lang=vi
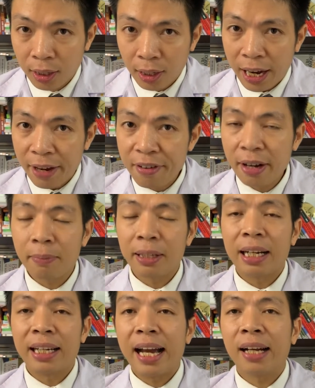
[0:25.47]
Cái việc mà
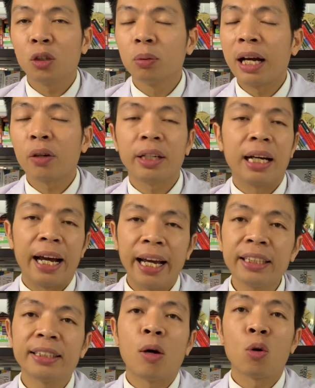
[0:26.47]
tàn nhang chúng ta có thể là
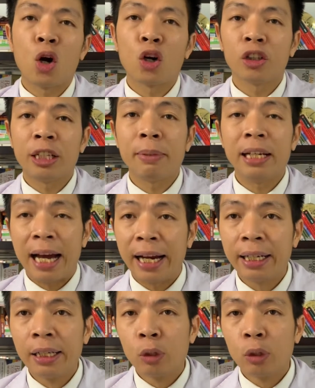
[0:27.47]
hết, sau đó nó sẽ bị lại.